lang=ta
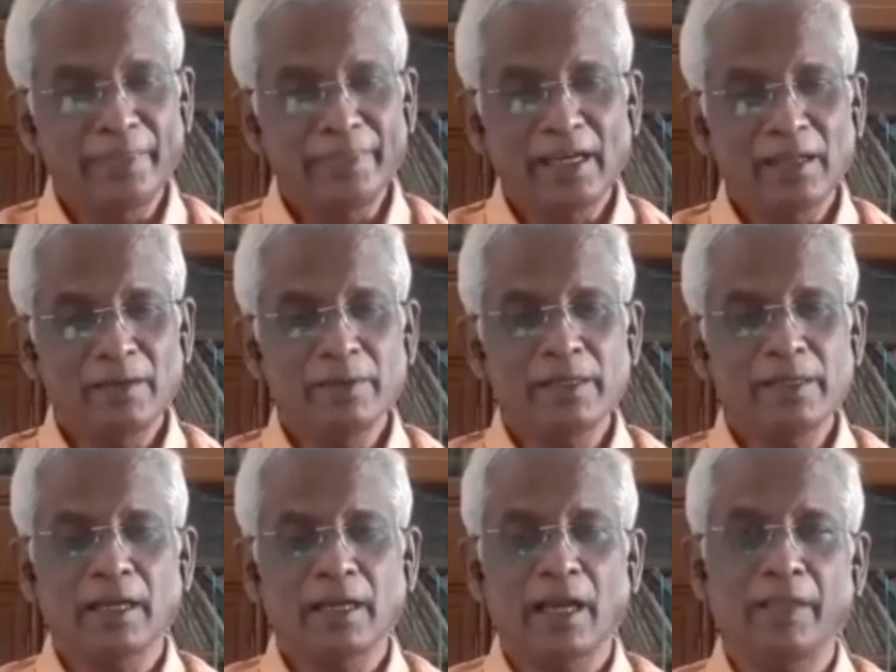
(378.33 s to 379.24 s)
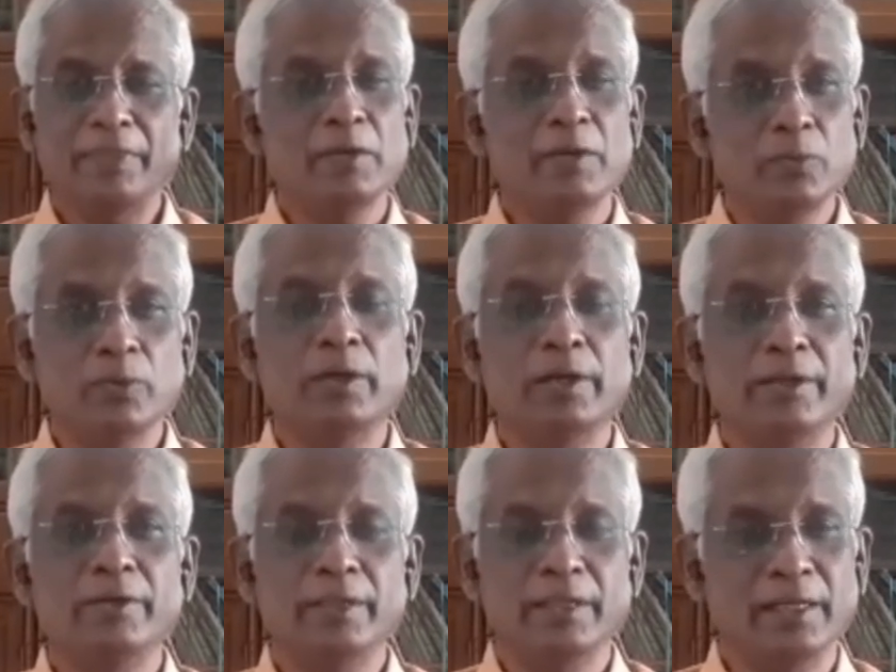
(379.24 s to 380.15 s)
அந்த அளவுக்கு அந்த
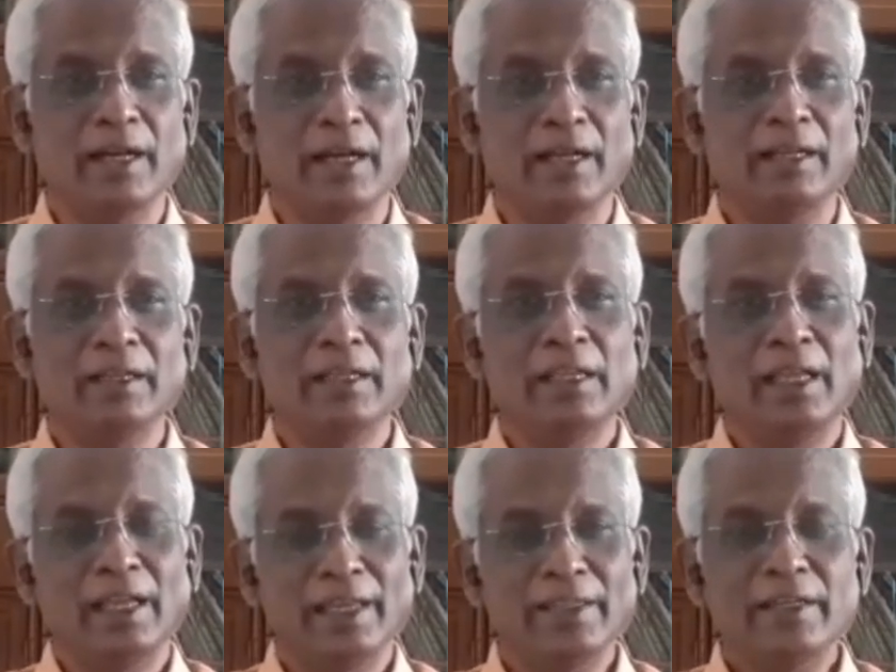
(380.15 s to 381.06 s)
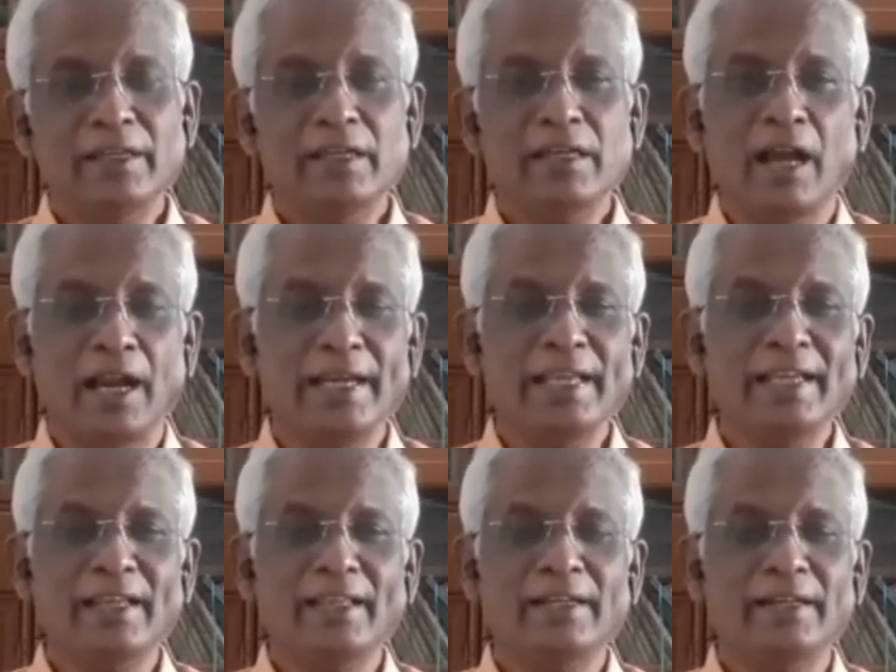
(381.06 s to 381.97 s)
ஊர்லயும் இருக்கா இதுக்கு
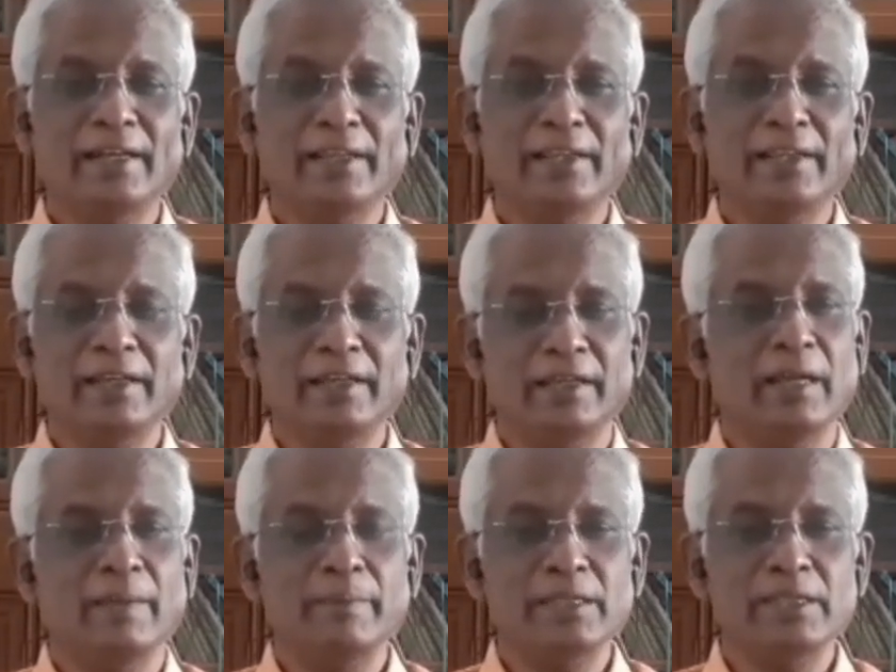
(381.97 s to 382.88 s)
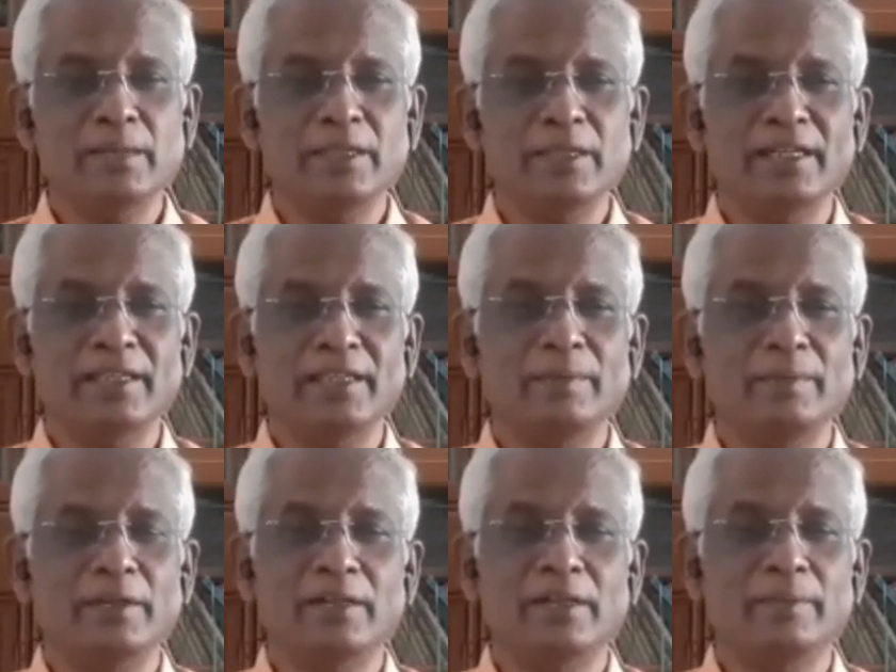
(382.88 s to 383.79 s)
அடிக்கிறதுங்கிறது நம்ம சமுதாயத்துல
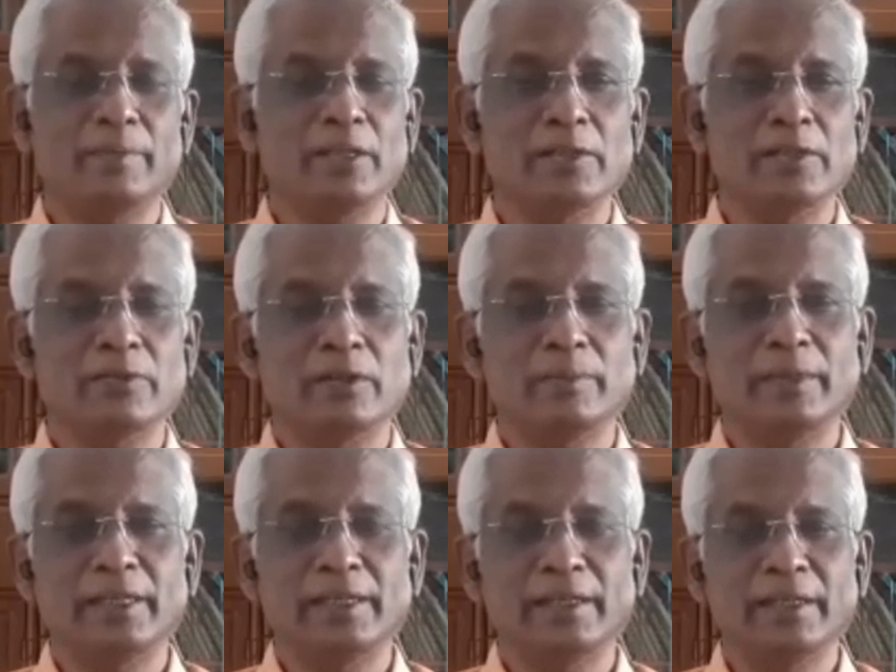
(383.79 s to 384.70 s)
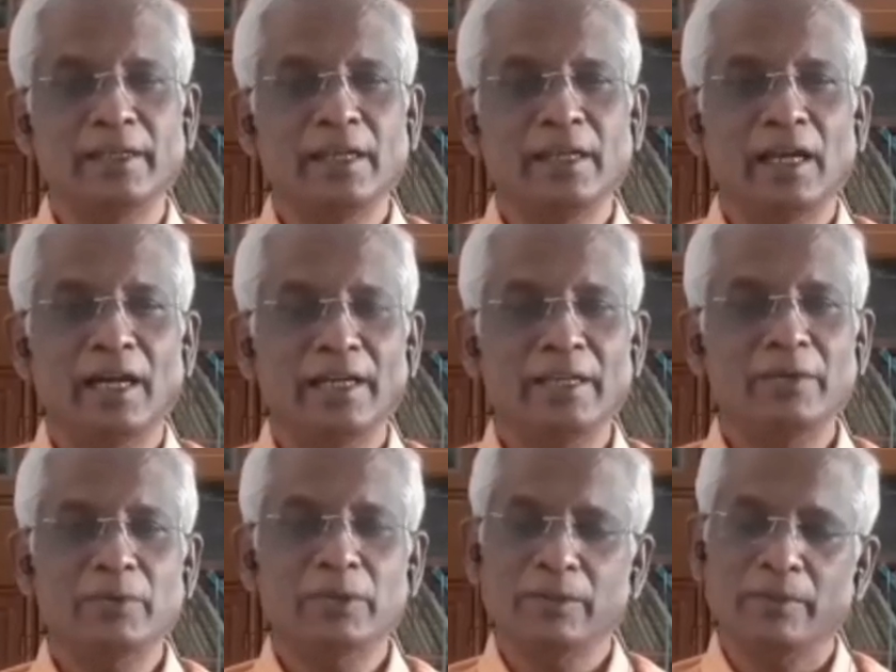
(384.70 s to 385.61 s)
மட்டும் நான் முதல்ல சொன்ன மாதிரி அடி
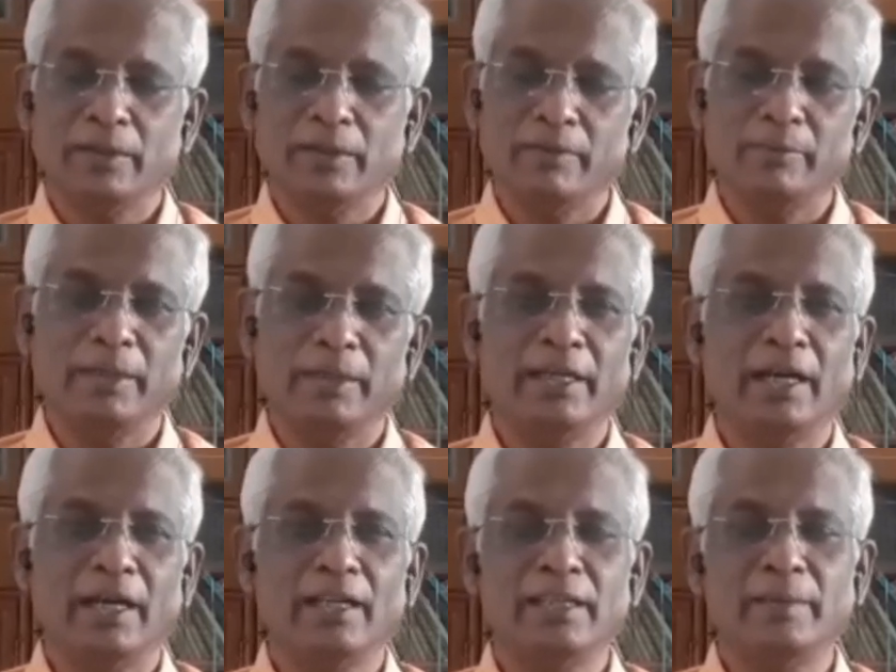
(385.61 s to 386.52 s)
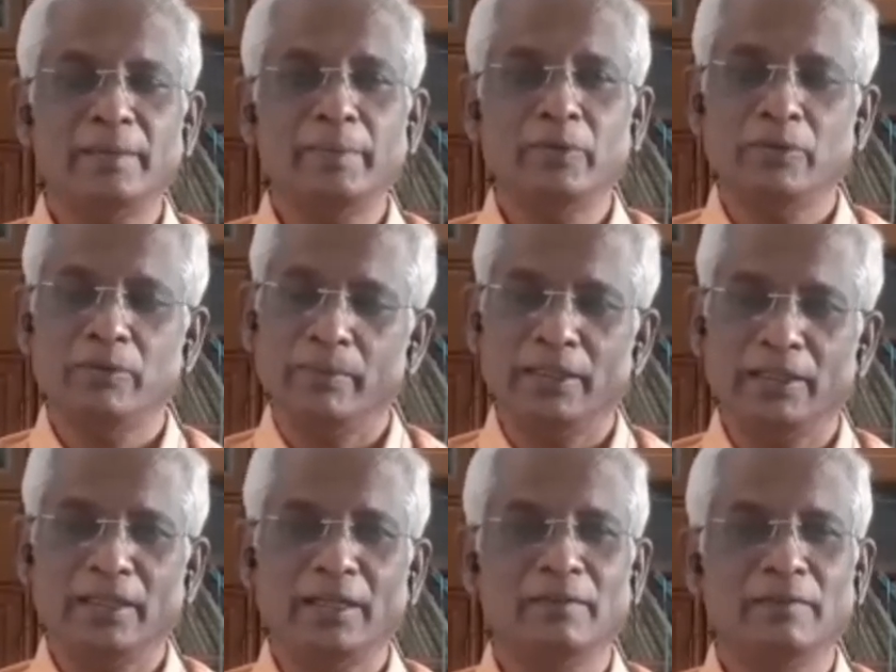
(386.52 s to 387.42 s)
உதவுற மாதிரி அண்ணன் தம்பி உதவ
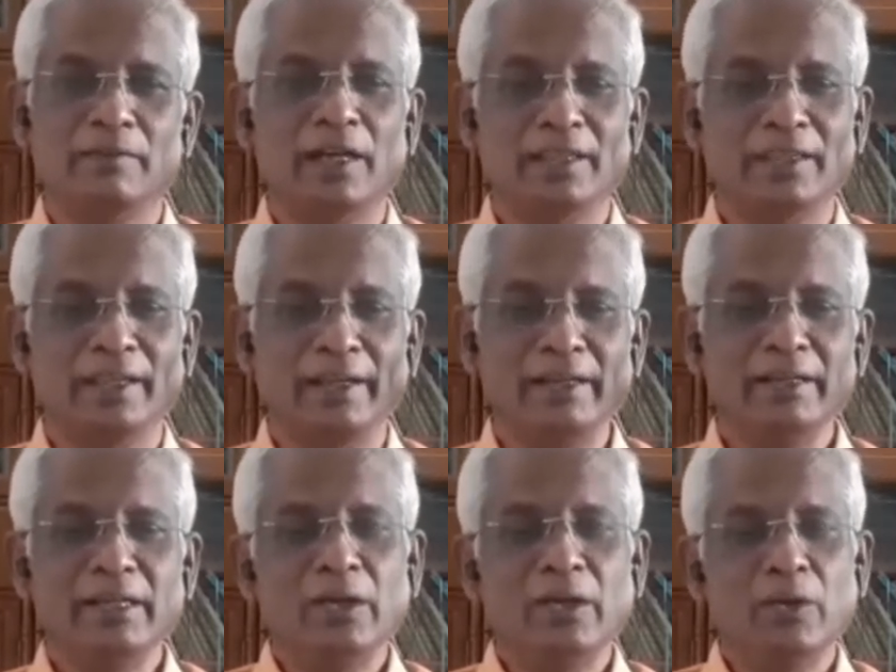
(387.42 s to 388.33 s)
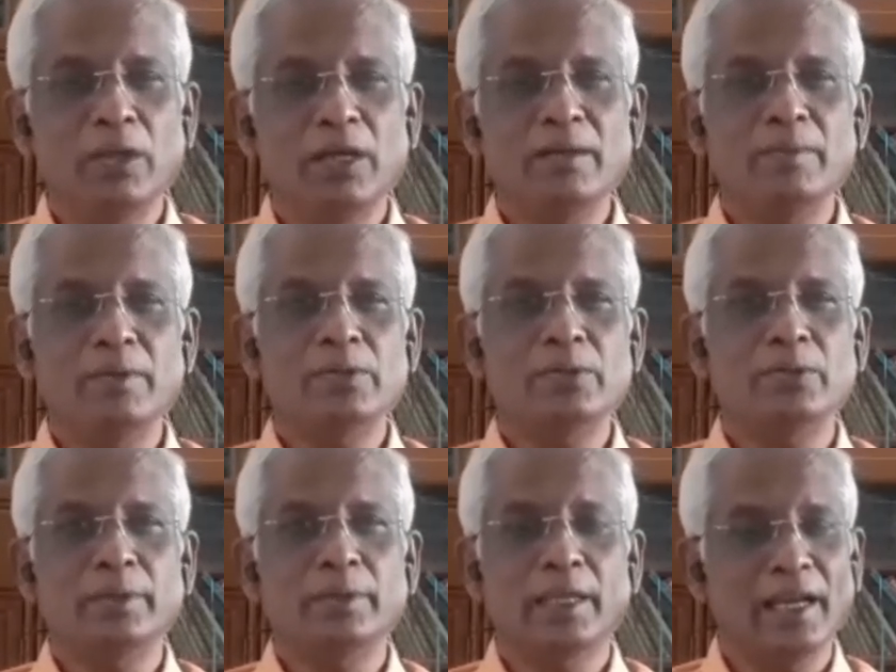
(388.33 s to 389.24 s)
மாட்டாங்கிற வார்த்தை உலகம்
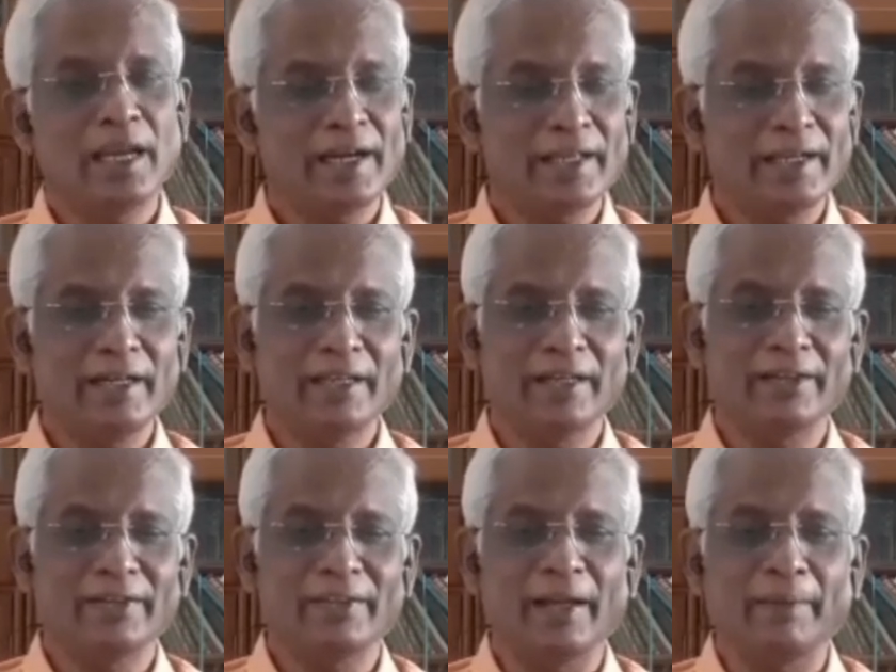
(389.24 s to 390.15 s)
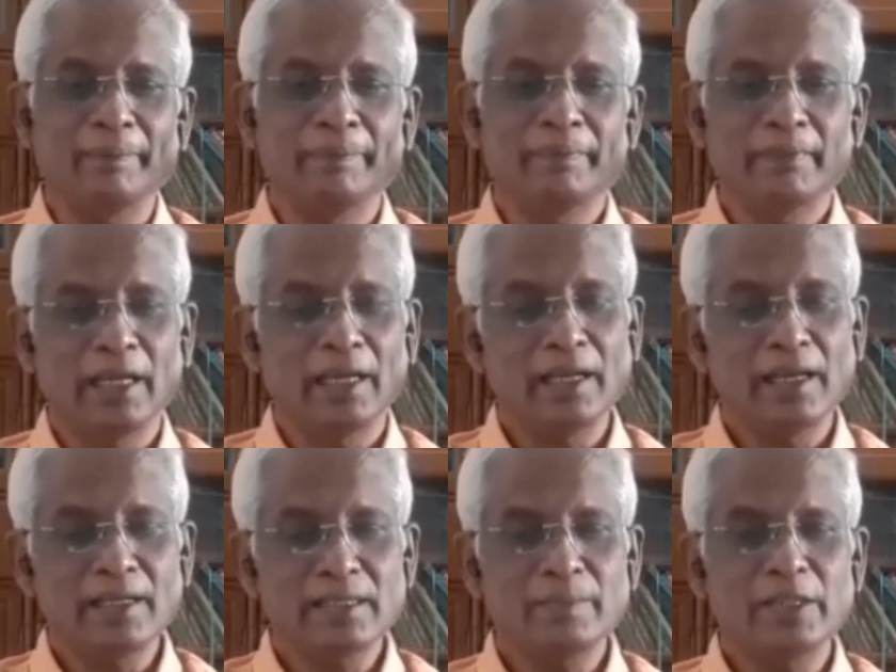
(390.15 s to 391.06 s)
முழுசும் எல்லா இடங்களிலும் இருக்குதா எல்லா
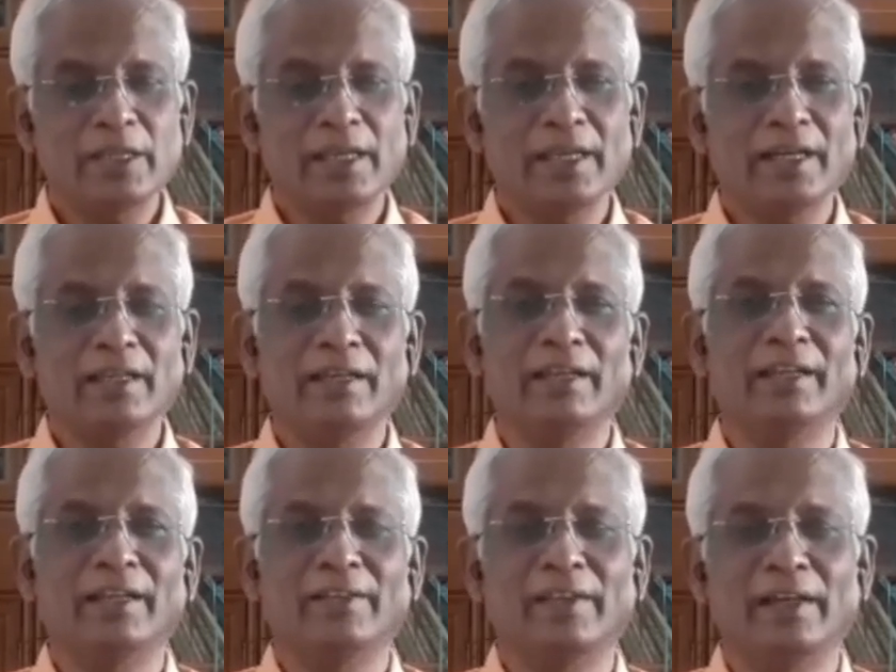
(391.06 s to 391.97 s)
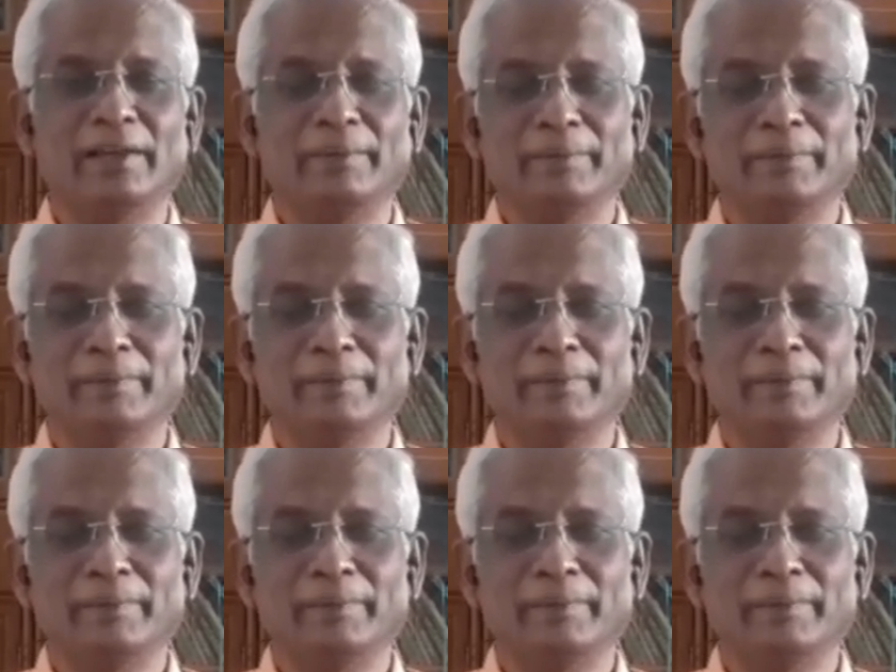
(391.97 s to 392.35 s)
சமுதாயங்களில் இருக்குதா